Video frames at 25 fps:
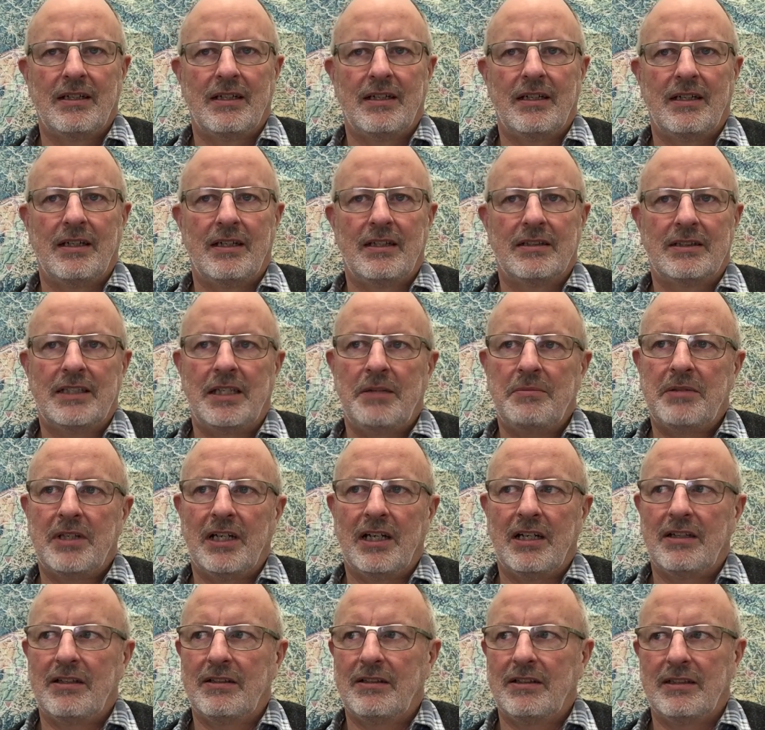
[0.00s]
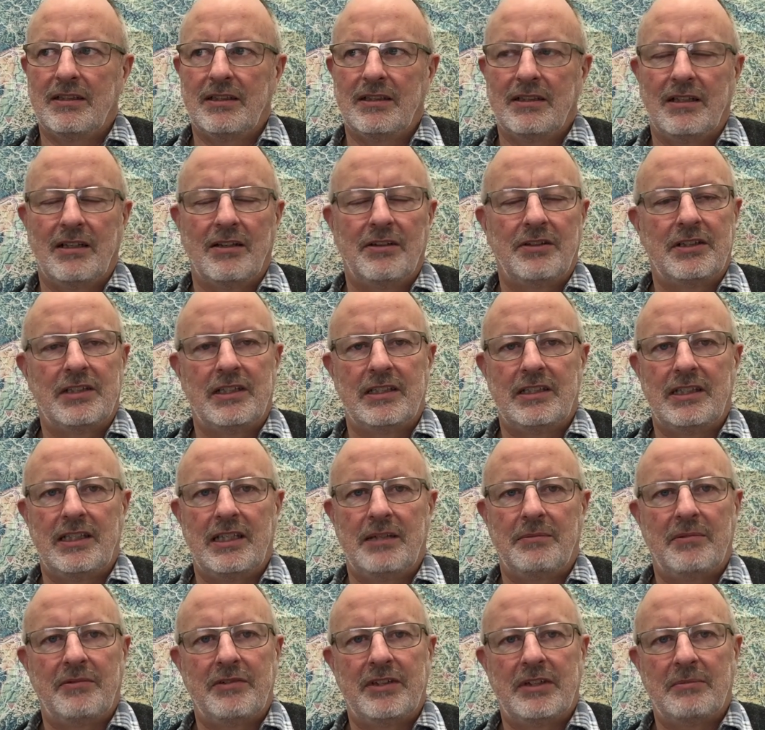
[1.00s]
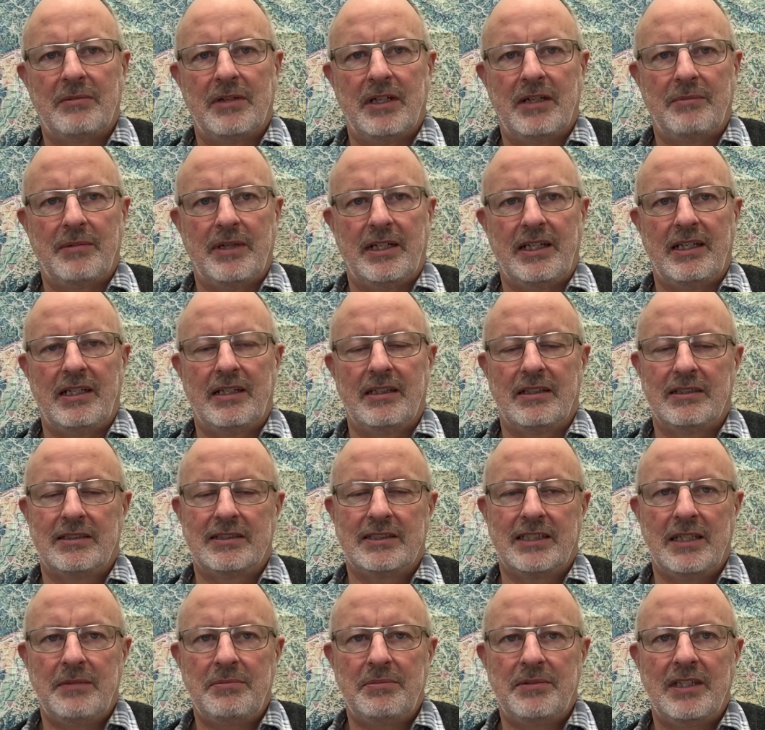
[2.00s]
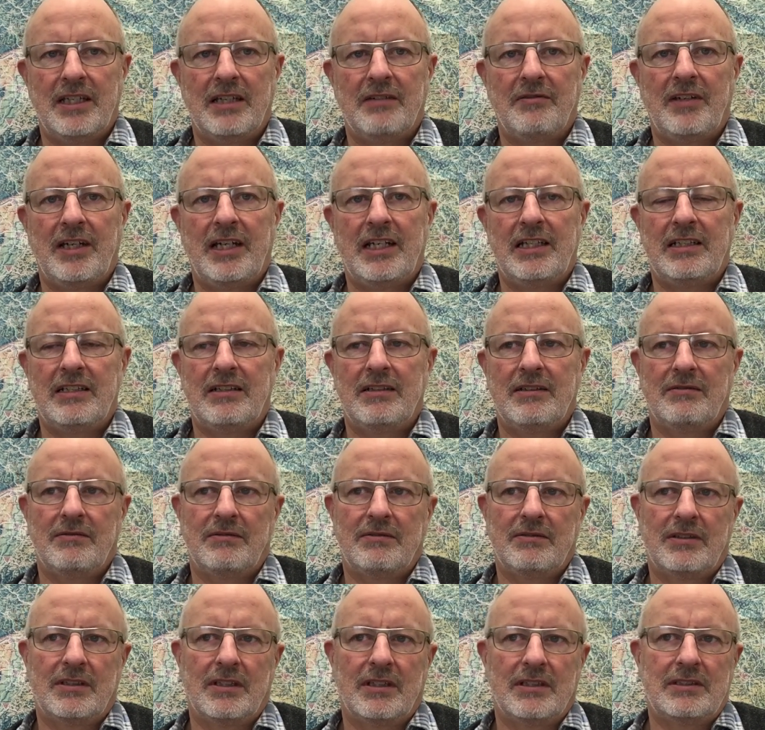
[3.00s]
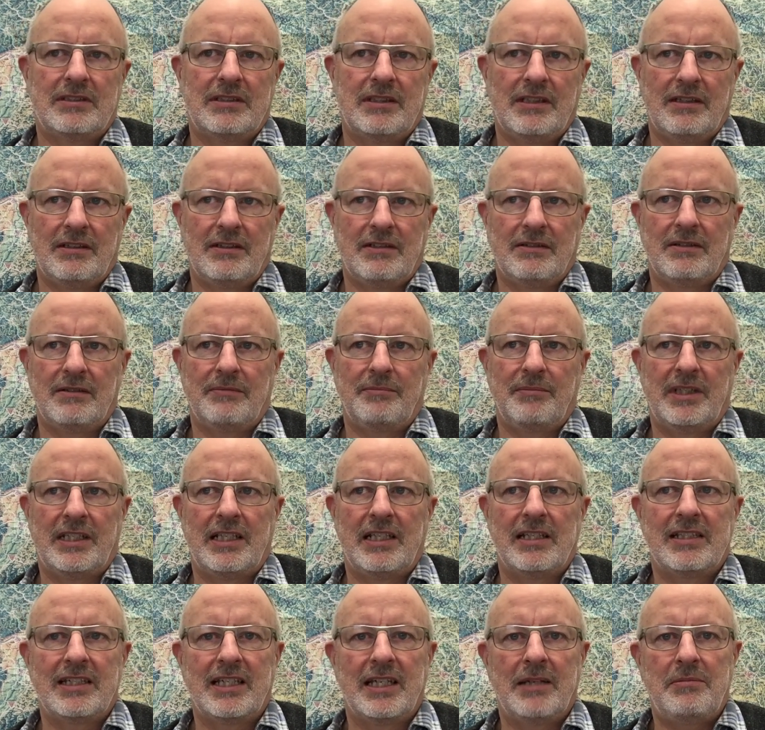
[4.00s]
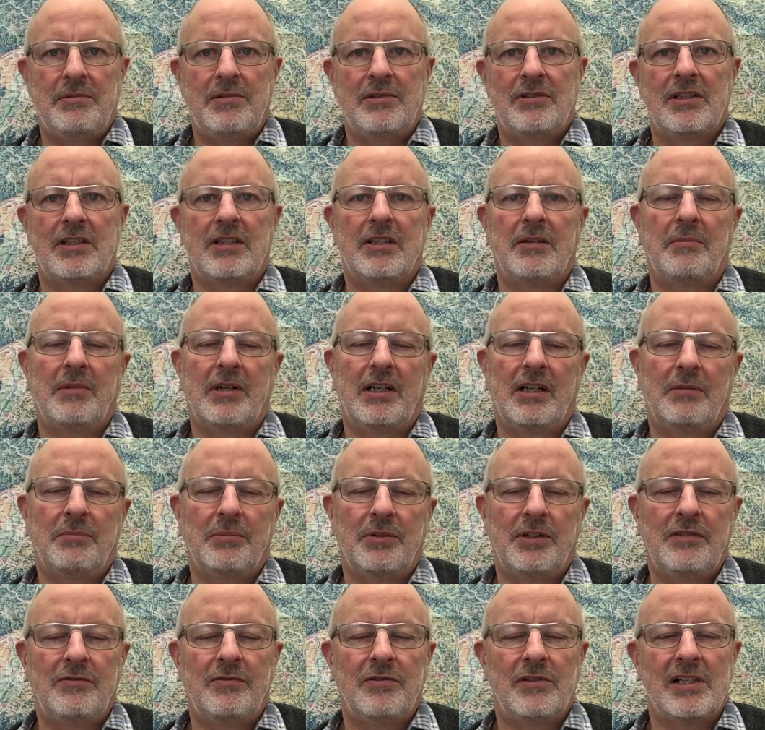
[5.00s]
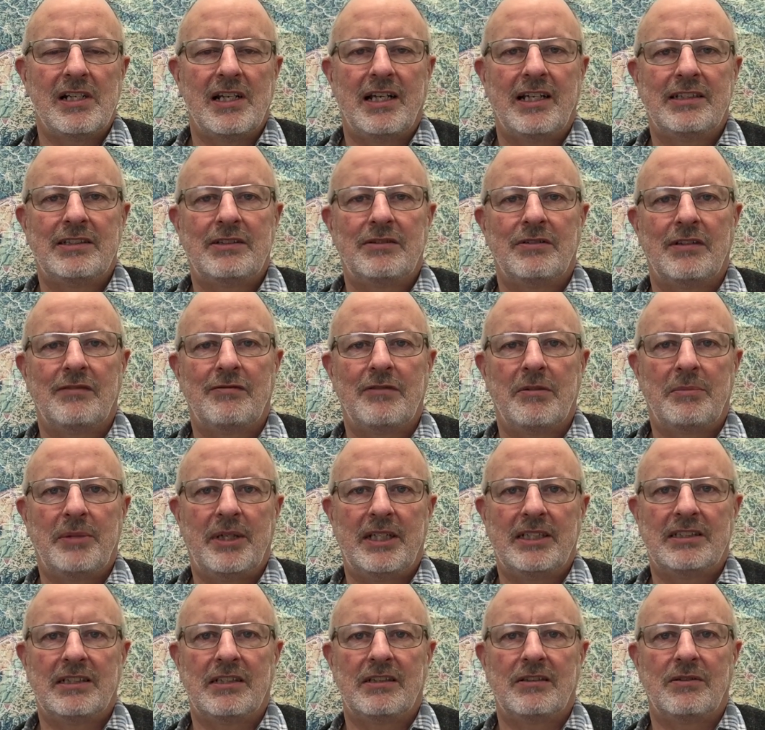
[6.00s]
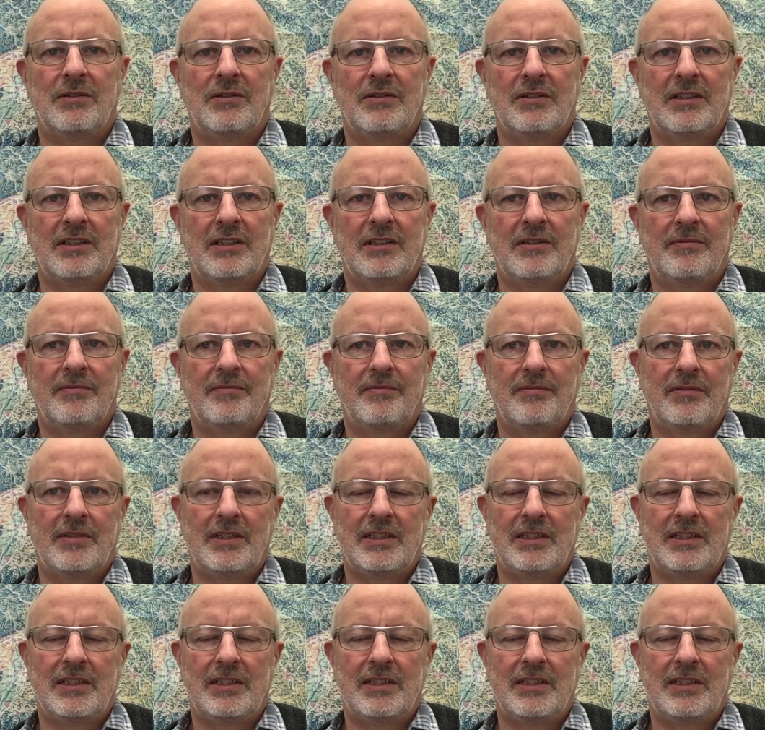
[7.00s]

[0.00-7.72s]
Äh, es gibt auch Leute, die immer wieder mal meine Skripte erwähnen, dass sie mit den Skripten zusammen auch Prüfungsleistungen verbessern konnten.